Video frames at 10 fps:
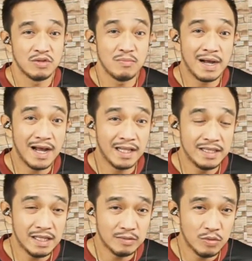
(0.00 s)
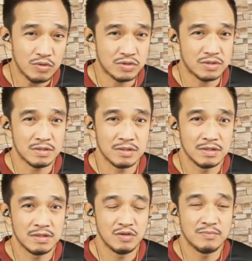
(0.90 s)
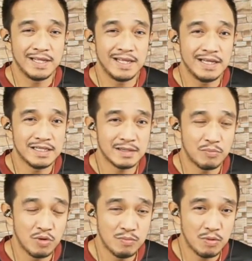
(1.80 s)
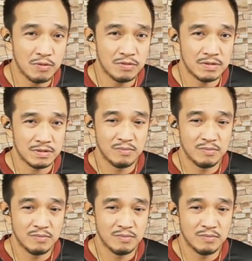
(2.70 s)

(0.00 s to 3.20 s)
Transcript: Yung mga addictus, yung mahilig sa pulburon,